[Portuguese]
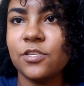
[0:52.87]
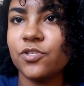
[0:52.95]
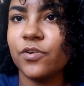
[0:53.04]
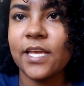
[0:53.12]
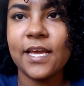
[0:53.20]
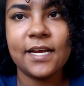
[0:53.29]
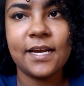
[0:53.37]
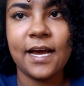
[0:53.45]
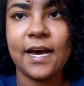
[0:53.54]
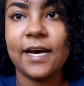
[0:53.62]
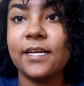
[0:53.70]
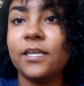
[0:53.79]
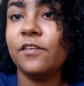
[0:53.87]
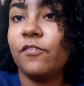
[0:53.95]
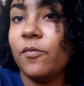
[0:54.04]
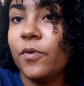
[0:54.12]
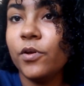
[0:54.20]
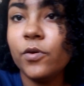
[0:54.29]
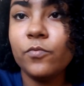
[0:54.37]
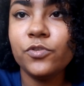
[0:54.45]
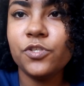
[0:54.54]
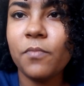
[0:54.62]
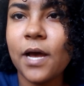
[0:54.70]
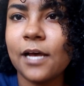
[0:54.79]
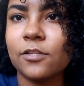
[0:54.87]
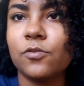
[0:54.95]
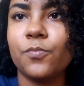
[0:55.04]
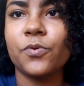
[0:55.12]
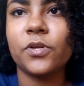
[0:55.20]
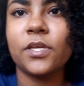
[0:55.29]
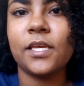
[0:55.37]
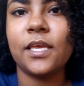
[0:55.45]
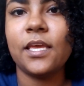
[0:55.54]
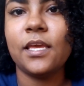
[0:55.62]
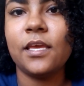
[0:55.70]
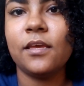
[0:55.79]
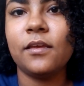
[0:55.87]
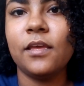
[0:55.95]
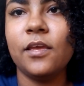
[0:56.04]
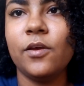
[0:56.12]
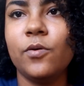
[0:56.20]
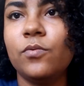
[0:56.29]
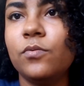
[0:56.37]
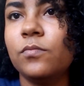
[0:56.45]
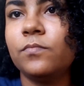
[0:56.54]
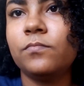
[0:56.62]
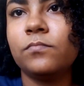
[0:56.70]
joguei a cara e foi meio que um ultimato, porque eu